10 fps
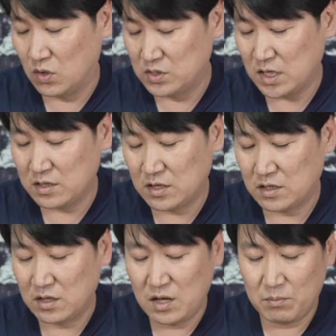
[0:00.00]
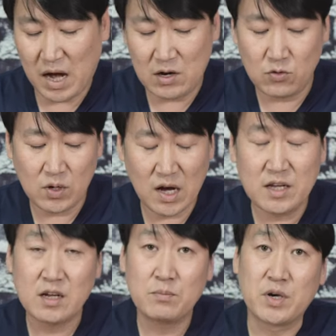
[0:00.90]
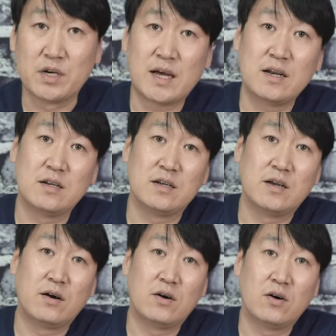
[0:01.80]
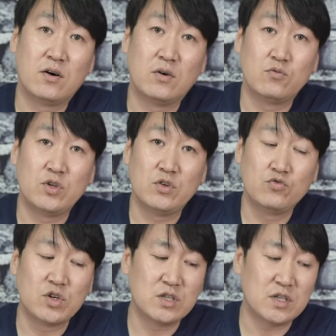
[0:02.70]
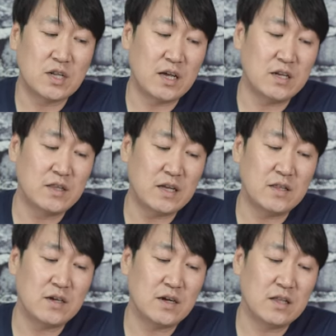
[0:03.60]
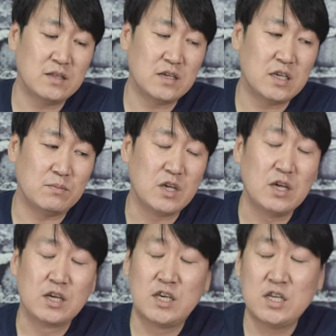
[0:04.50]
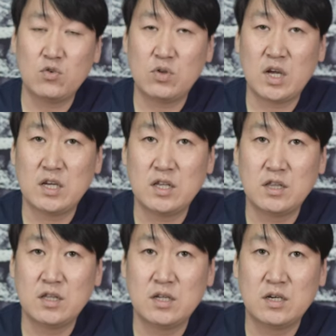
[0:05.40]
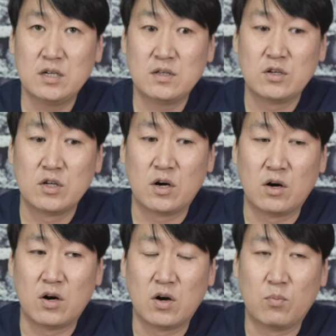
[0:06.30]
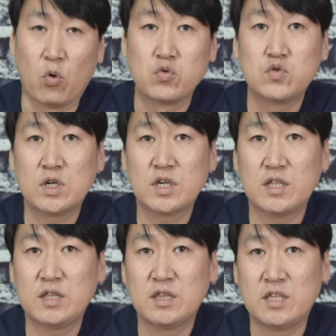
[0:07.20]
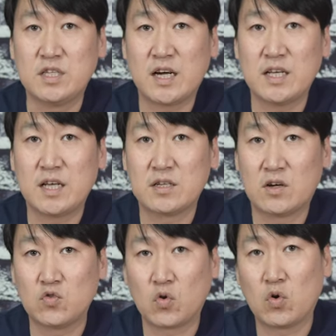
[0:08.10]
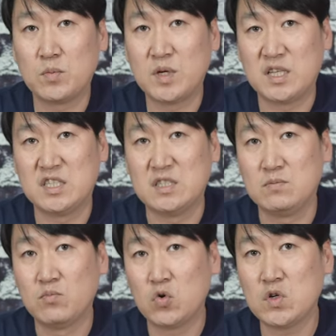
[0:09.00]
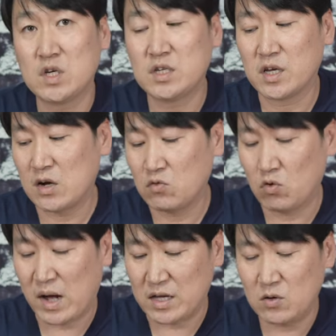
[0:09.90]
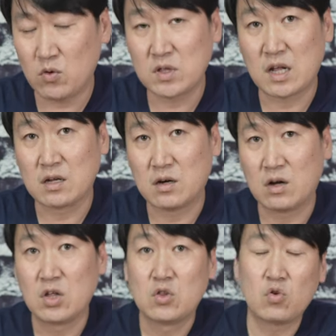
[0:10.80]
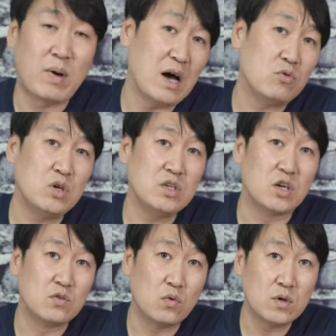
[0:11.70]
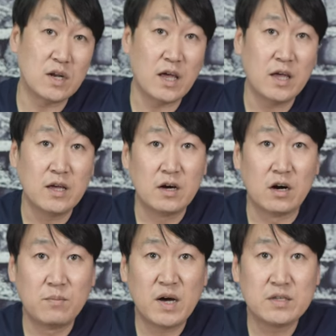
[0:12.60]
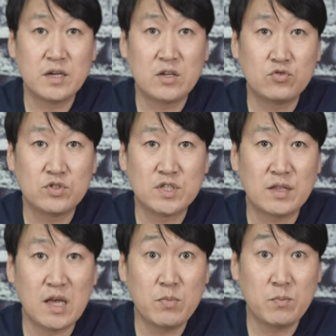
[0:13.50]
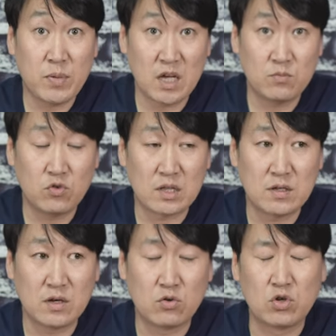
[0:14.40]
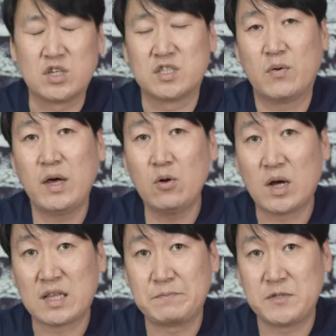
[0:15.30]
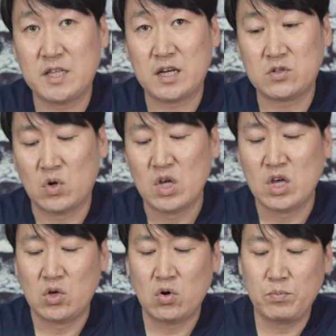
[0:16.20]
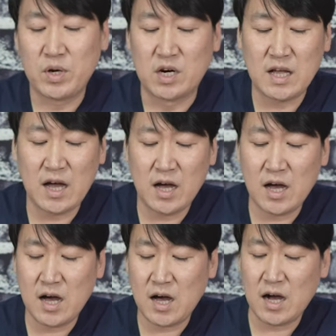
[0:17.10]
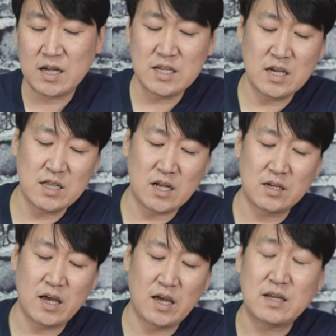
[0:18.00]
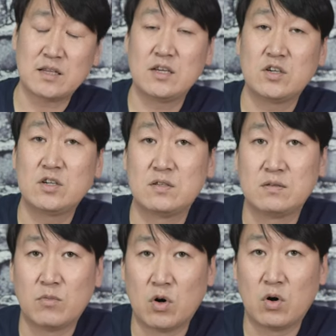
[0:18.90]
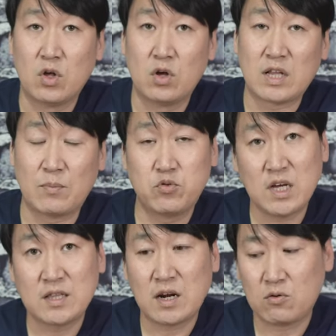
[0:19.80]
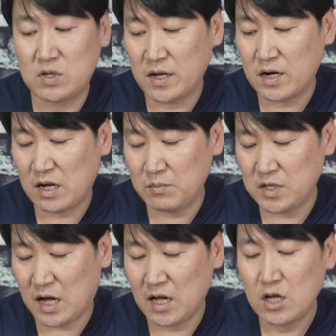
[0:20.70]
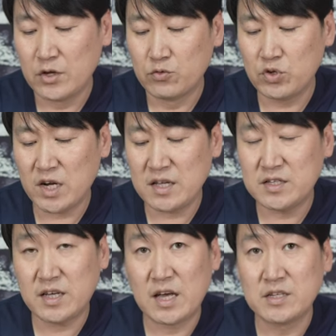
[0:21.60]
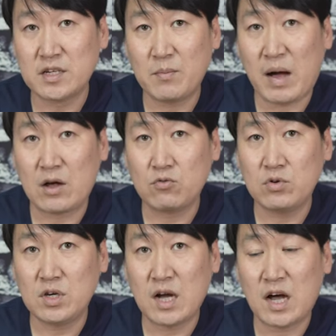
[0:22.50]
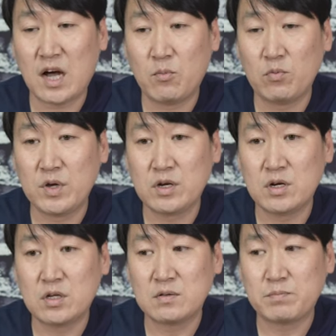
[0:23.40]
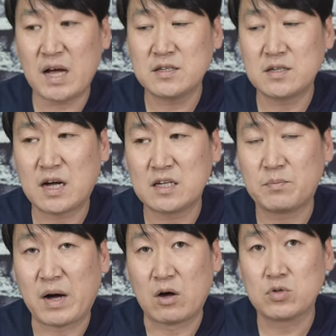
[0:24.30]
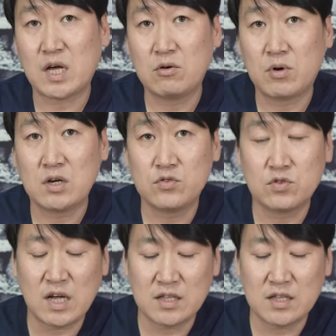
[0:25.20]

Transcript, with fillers: 어찌됐든 마루이가 이런 변화를 어, 우리 유저들이나 이런 택티컬한 느낌 기존에 있는 어, 보수적인 디자인에서 조금 이래 진보적인 성향으로 바뀌고 있다는 것. 또 마루이 전동건에 얼마 전에 출시한 MP5 같은 경우는 전자 회로가 탑재되겠죠. 이런 변화가 생긴다는 게 상당히 저는 뭐 나쁘지 않다라고 생각을 합니다. 우리가 이제 예전에 마루이가 보면은 박스 까서 바로 사용할 수 있는